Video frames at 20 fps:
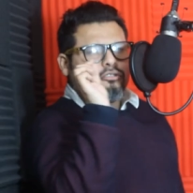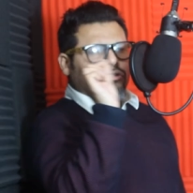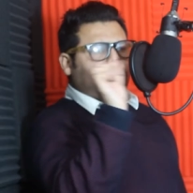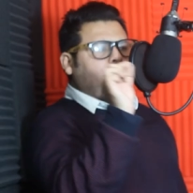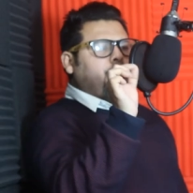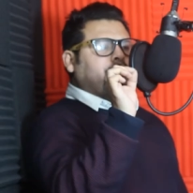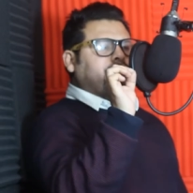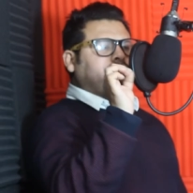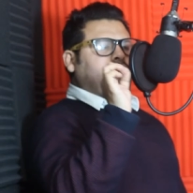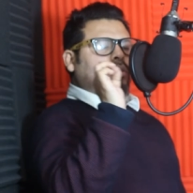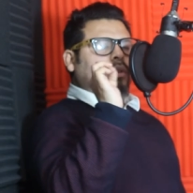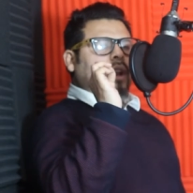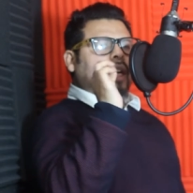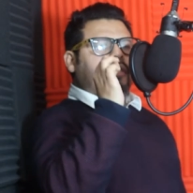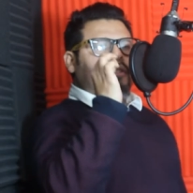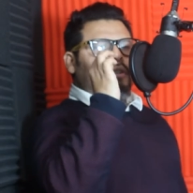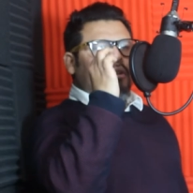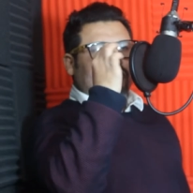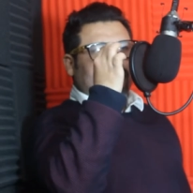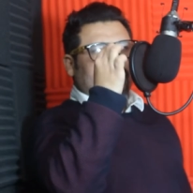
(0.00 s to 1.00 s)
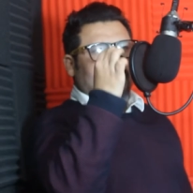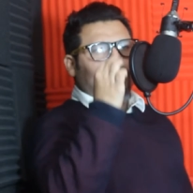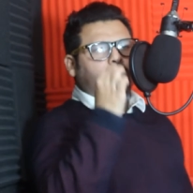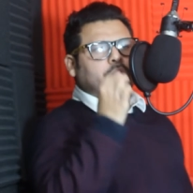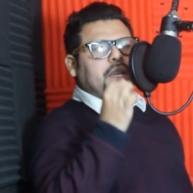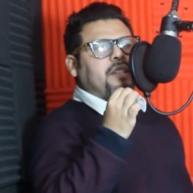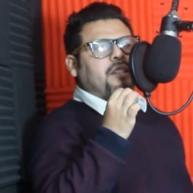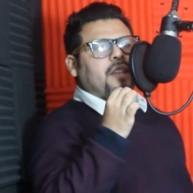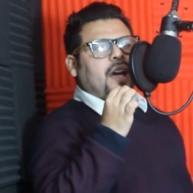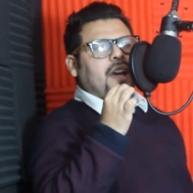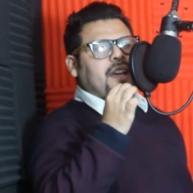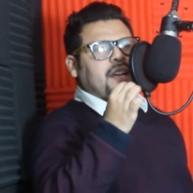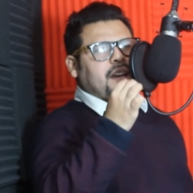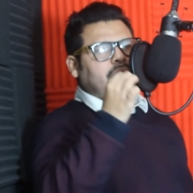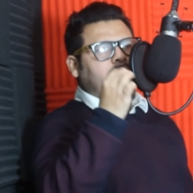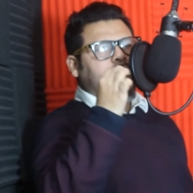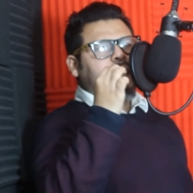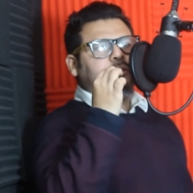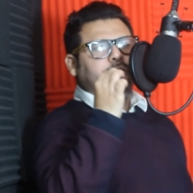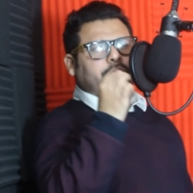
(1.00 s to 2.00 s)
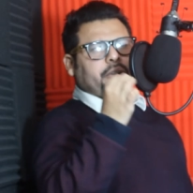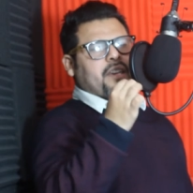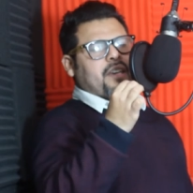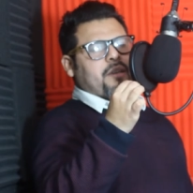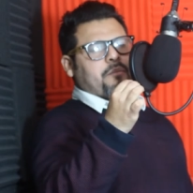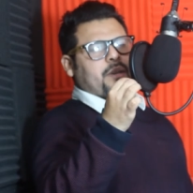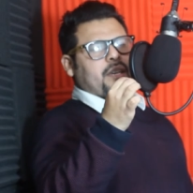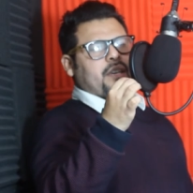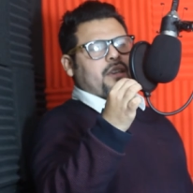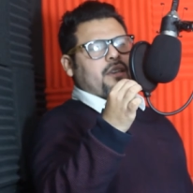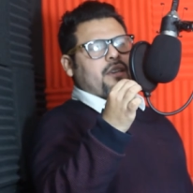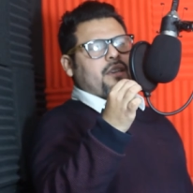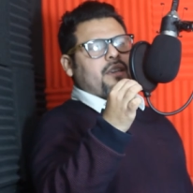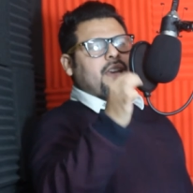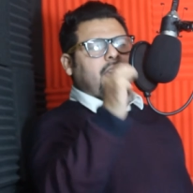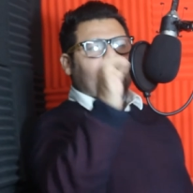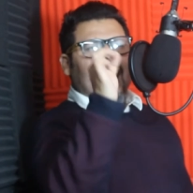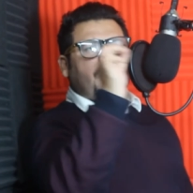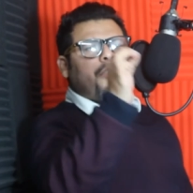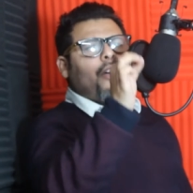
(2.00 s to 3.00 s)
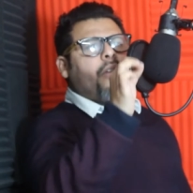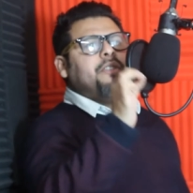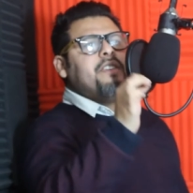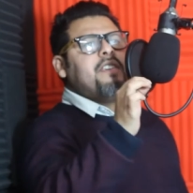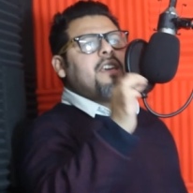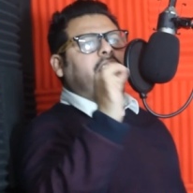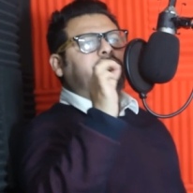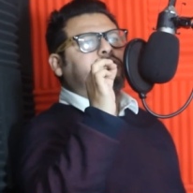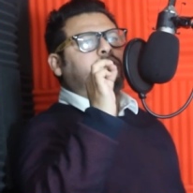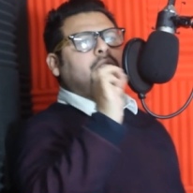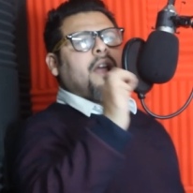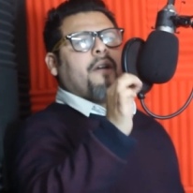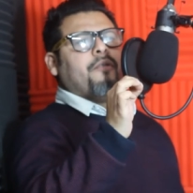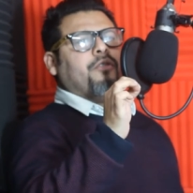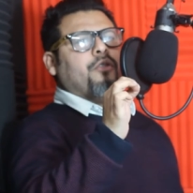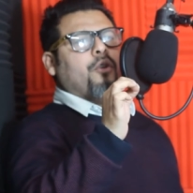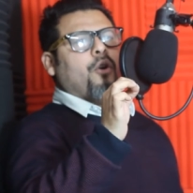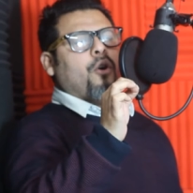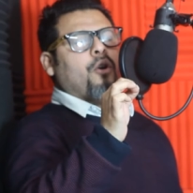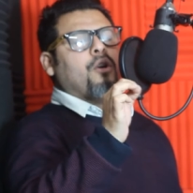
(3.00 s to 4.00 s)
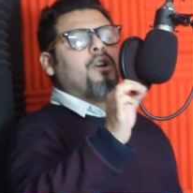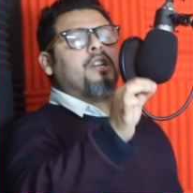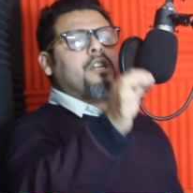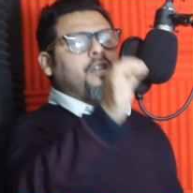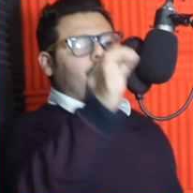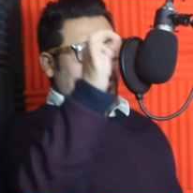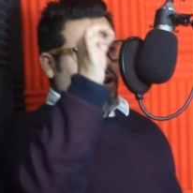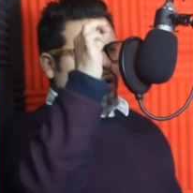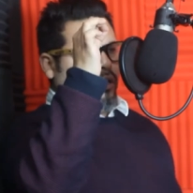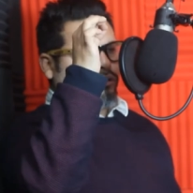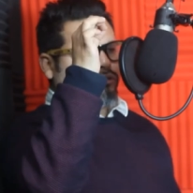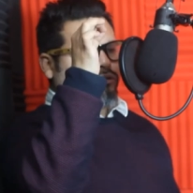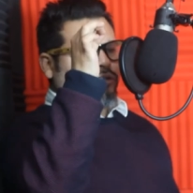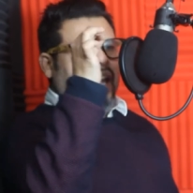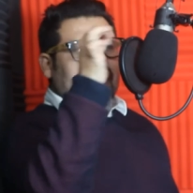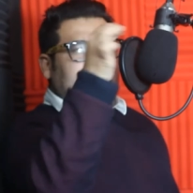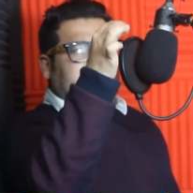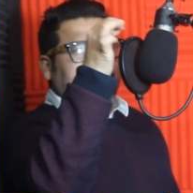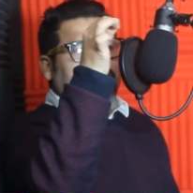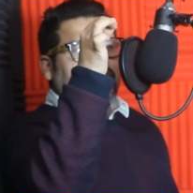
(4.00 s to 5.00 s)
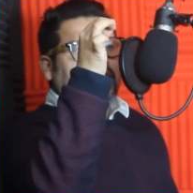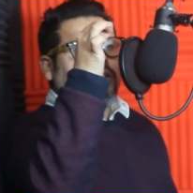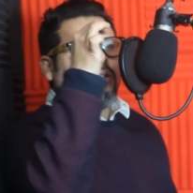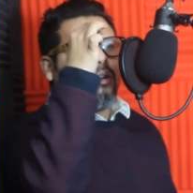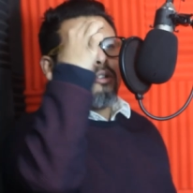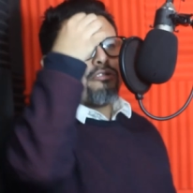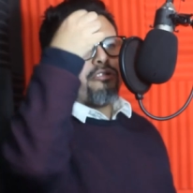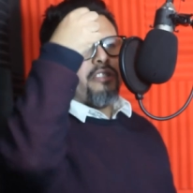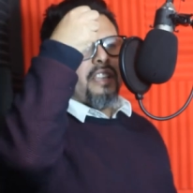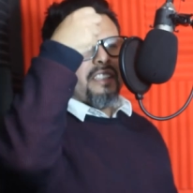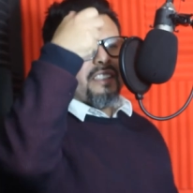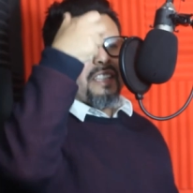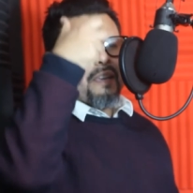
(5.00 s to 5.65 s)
Somos tu radio favorita en la FM, cada día sonando los éxitos de